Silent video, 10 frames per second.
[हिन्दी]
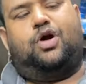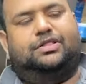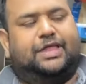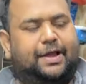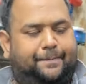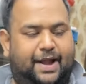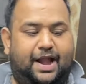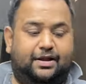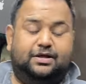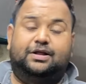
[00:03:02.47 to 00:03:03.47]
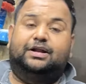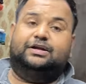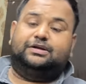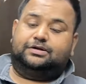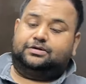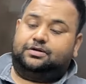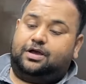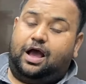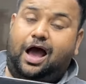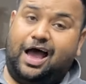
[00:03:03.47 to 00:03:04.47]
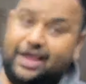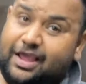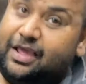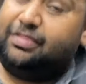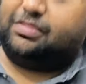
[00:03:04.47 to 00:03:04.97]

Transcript: का थिंक पैड आई